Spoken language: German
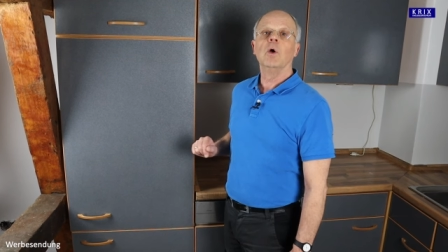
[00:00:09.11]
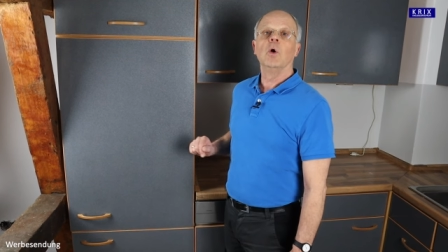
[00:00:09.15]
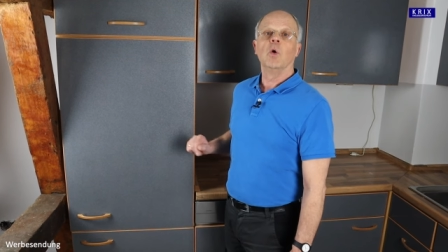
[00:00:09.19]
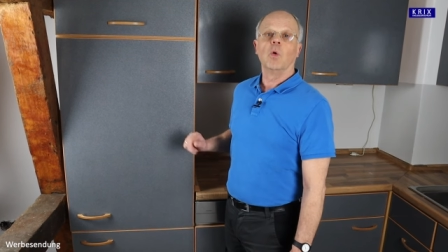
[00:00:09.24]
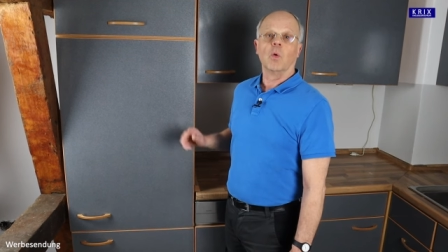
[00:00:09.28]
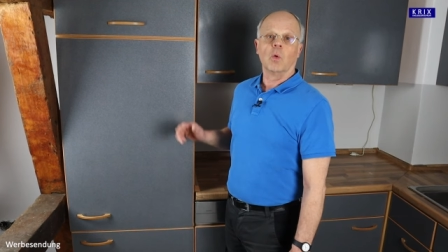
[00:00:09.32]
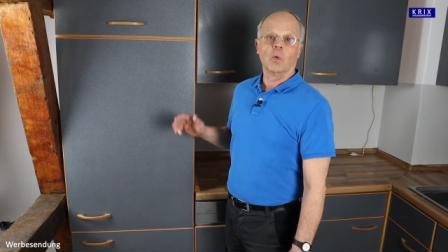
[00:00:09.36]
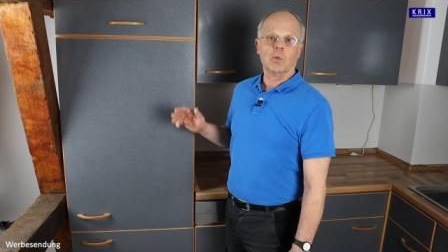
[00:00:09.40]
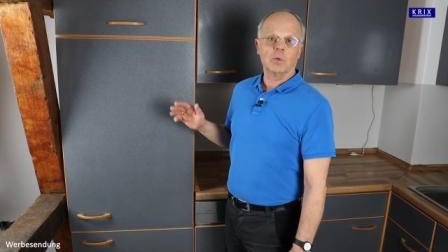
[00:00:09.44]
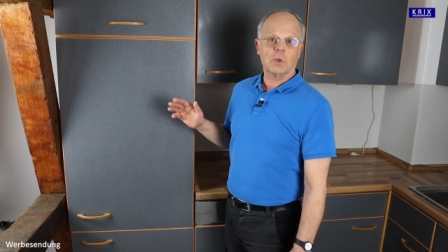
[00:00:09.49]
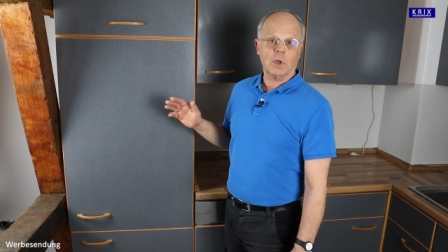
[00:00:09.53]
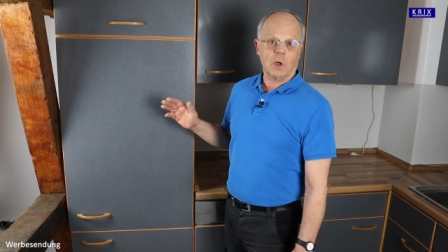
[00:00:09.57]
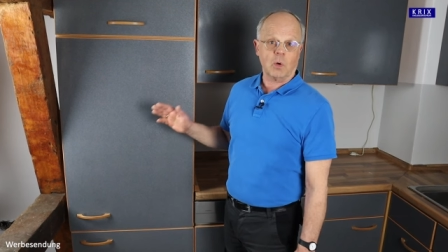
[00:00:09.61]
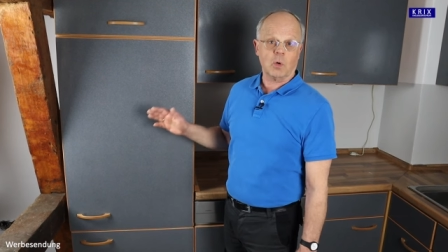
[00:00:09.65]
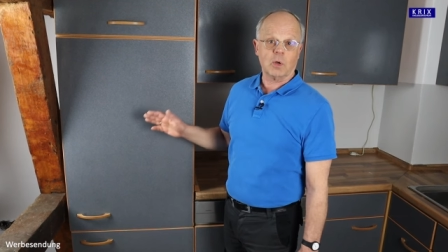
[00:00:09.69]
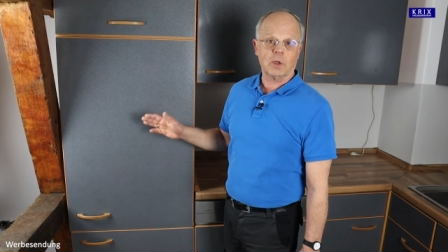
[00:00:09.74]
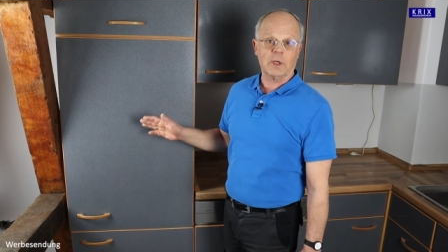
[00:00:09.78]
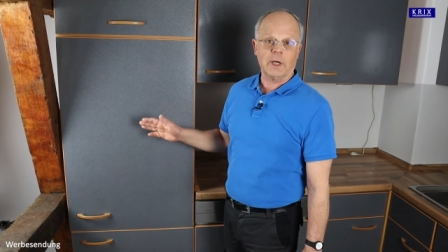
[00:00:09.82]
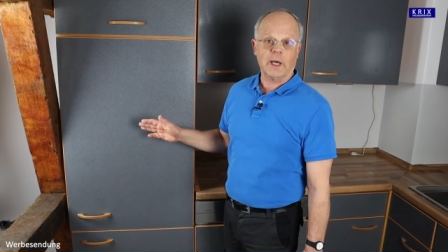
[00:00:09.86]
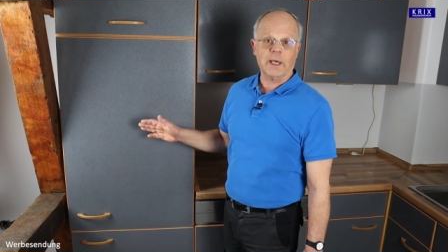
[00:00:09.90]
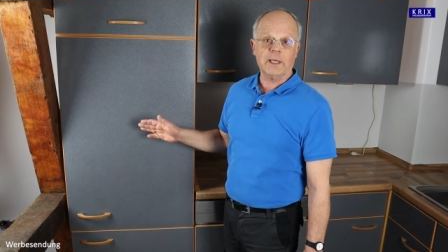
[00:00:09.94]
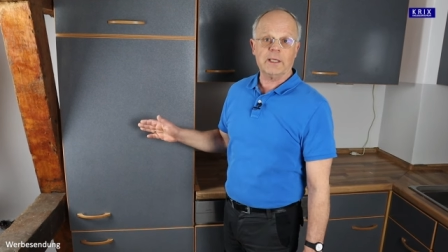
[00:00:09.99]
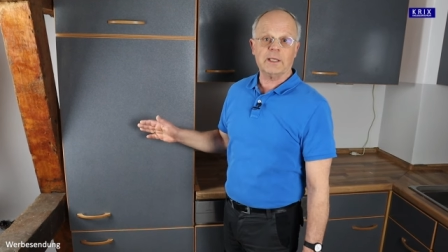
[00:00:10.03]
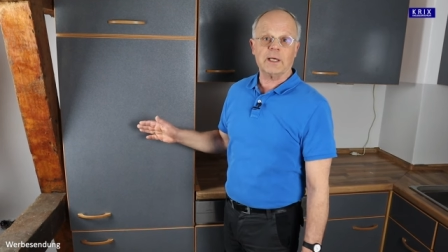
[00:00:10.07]
und auch
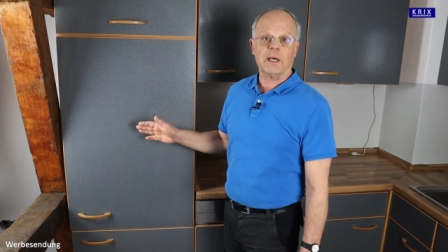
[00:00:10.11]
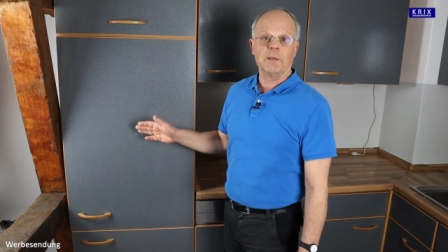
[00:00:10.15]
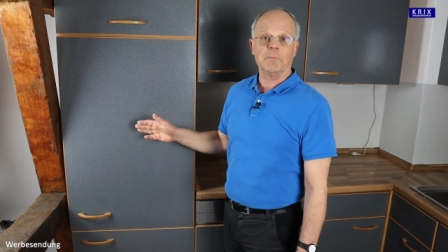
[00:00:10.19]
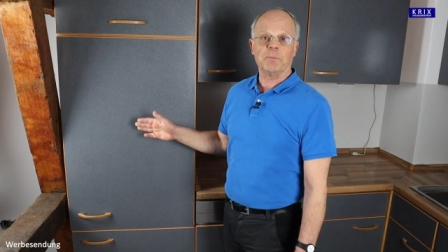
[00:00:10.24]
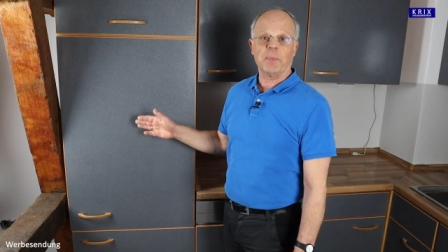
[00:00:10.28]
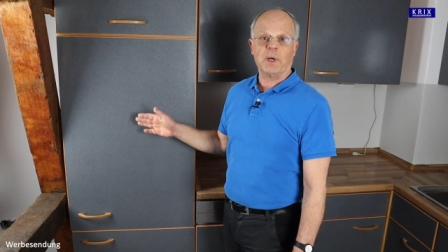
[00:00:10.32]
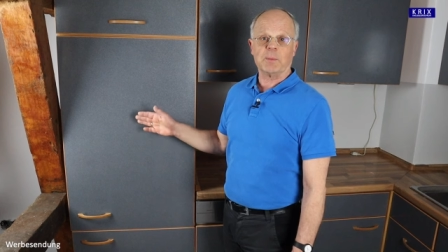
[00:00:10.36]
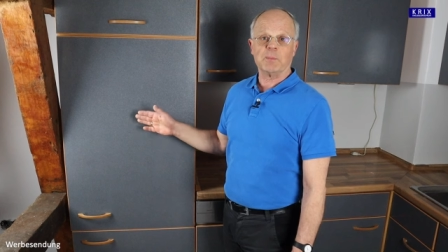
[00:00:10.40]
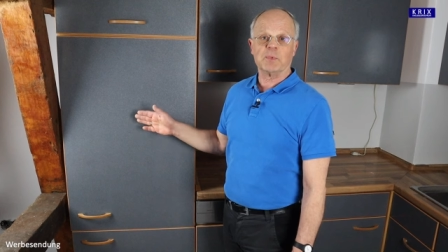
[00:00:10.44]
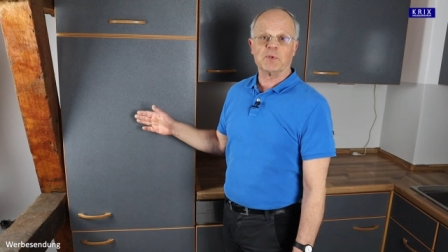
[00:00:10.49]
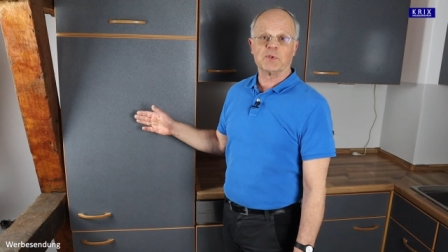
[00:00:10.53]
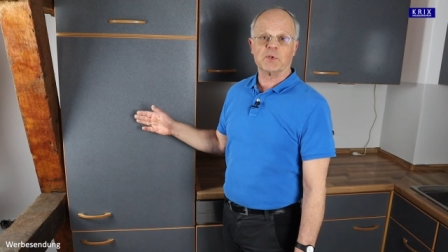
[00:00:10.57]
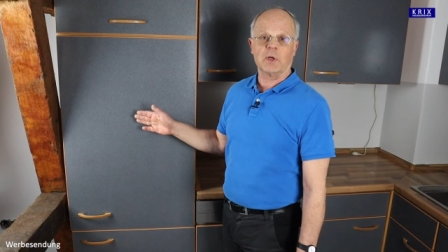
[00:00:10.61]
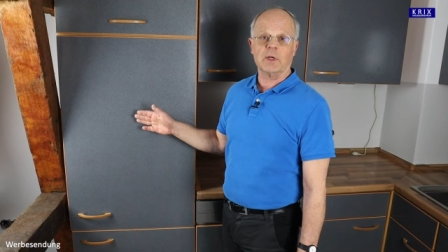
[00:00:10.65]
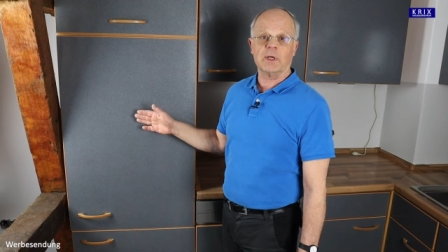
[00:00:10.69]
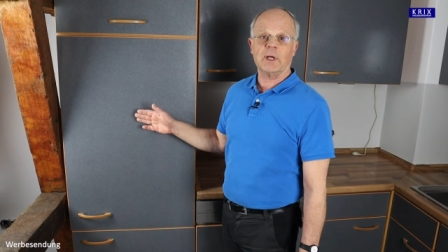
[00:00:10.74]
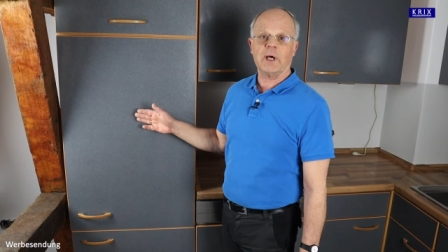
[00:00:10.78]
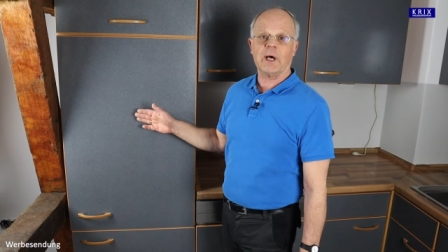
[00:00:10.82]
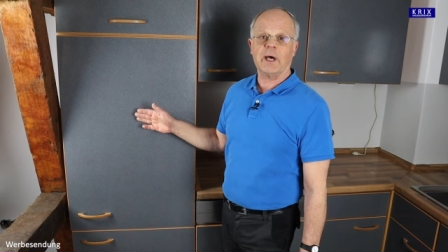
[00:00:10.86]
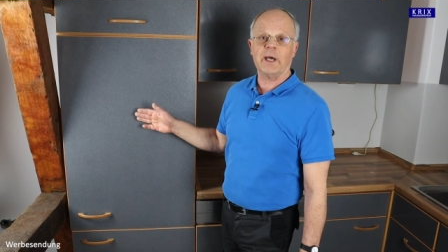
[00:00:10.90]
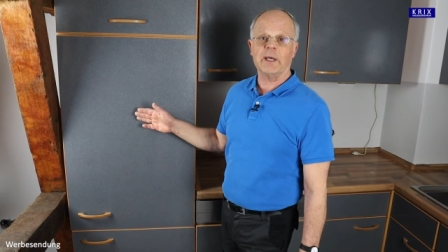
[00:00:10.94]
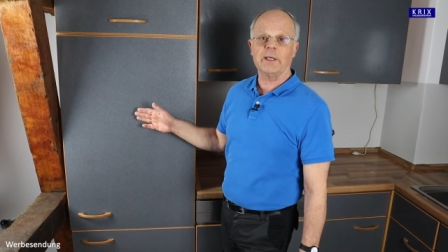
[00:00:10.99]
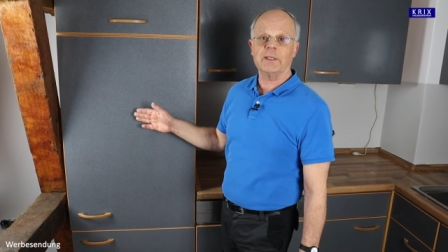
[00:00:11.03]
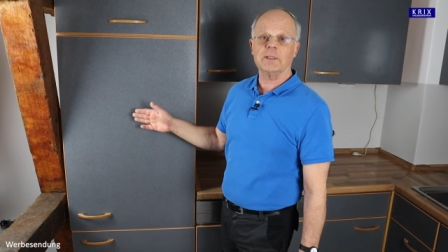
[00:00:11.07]
gleich ein paar
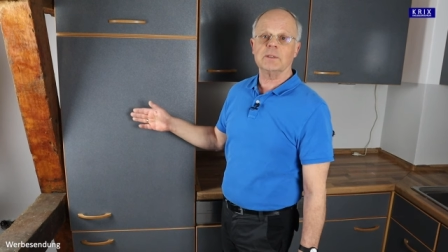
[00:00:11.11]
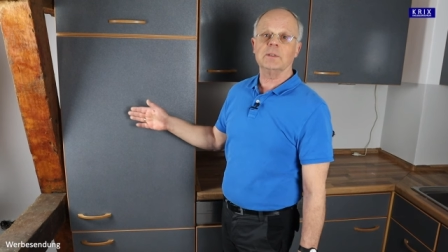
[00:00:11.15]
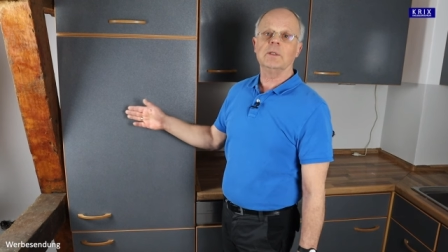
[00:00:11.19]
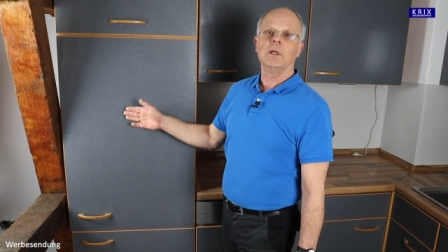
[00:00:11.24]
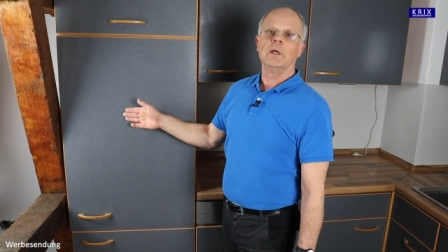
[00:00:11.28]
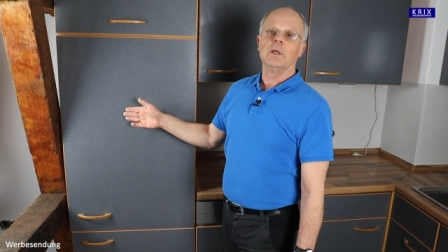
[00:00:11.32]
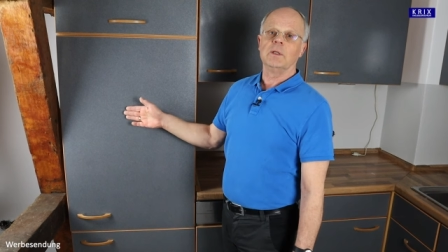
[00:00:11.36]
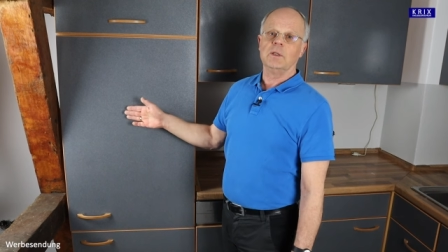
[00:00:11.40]
Besonderheiten,